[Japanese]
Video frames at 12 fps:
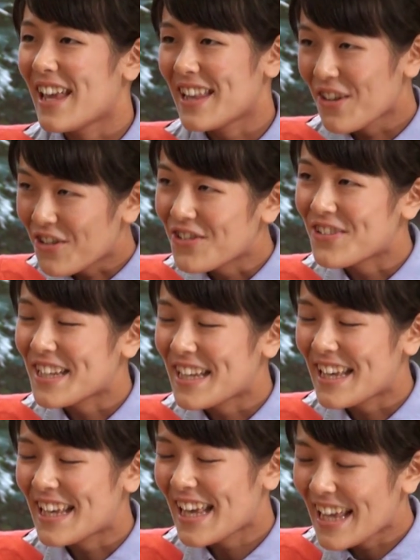日本語で
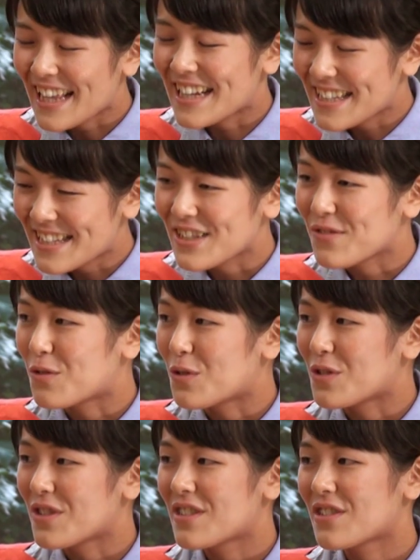聞けないし
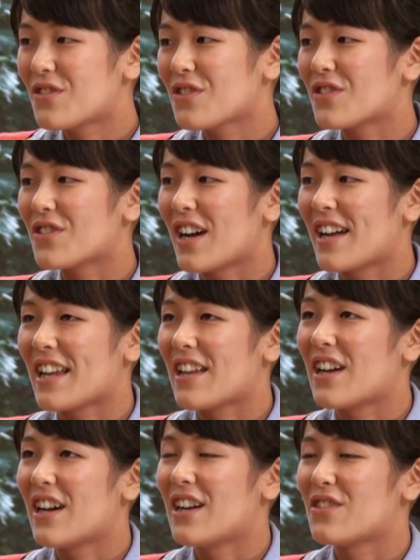もうすごくあ
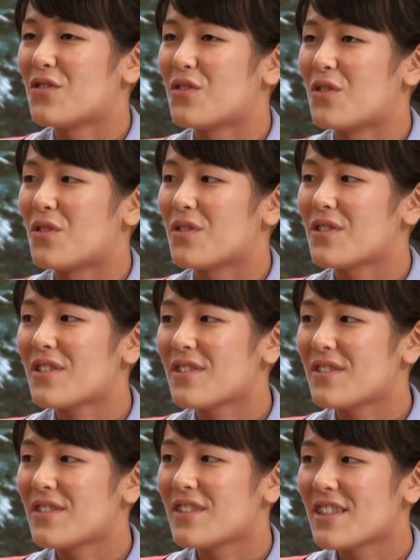の
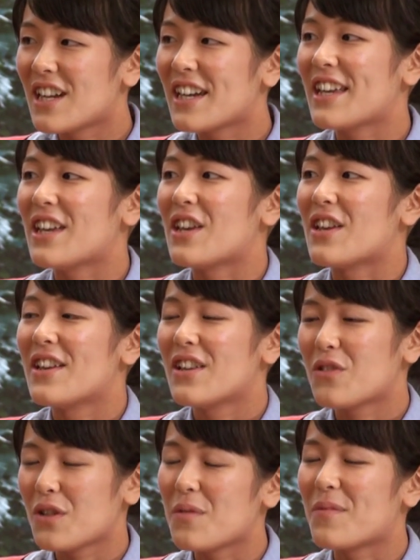辛い
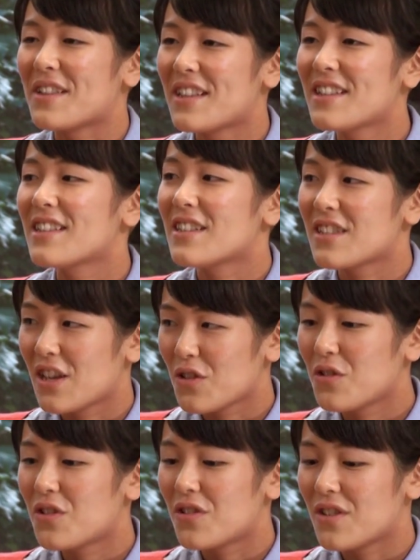時もあったんですけ
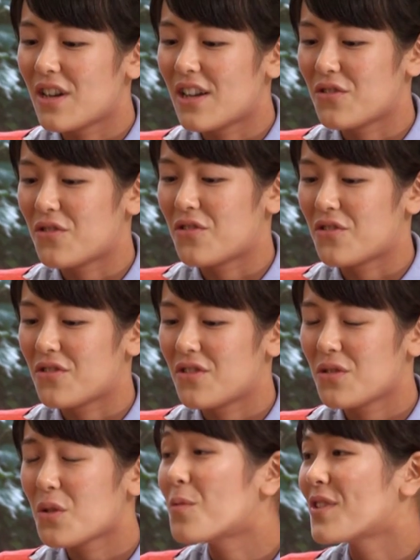ど、あの
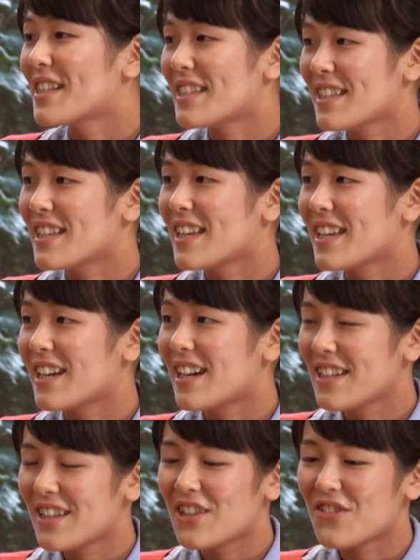友達
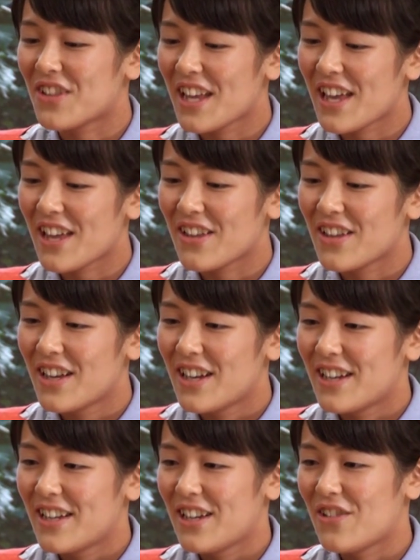がいたので
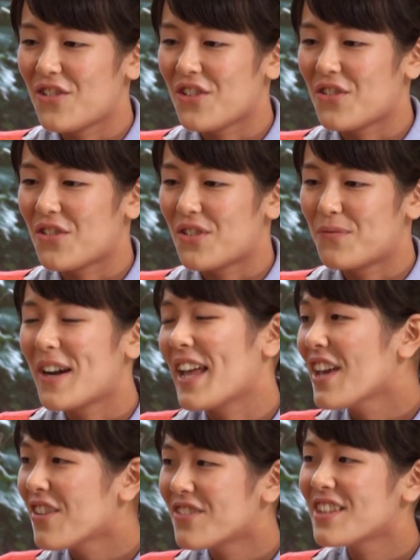いろいろま
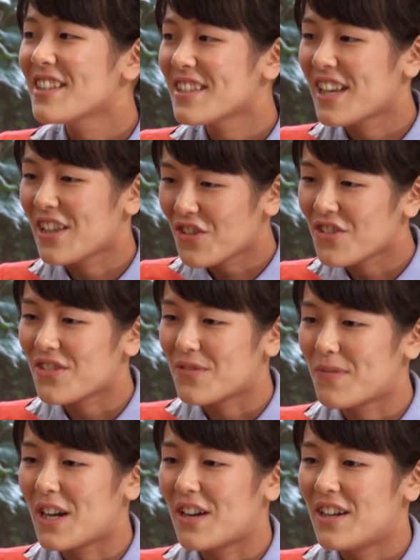あ英語ですけ
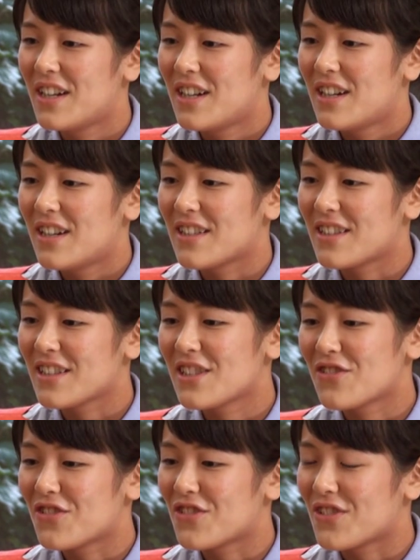ど、まあ
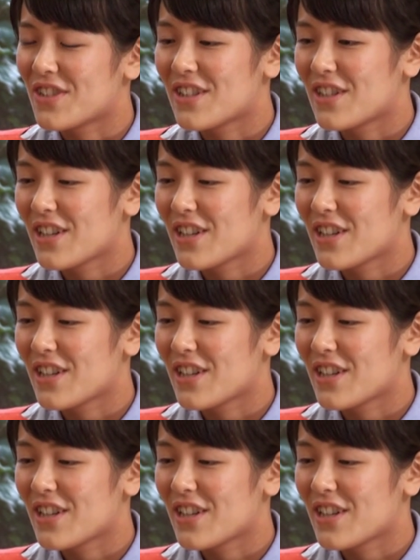私の